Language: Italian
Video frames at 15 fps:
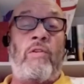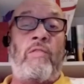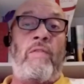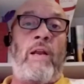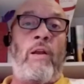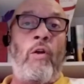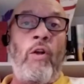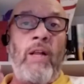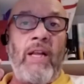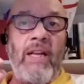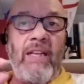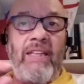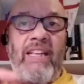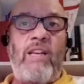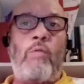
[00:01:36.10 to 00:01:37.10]
livello.
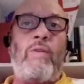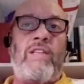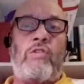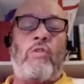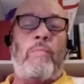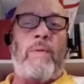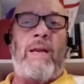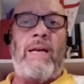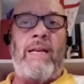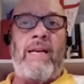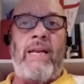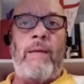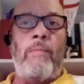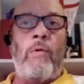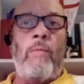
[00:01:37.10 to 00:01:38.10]
Di questo
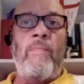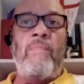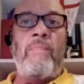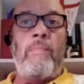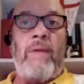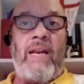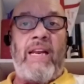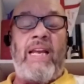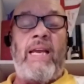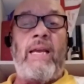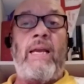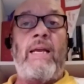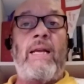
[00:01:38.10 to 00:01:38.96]
parleremo perché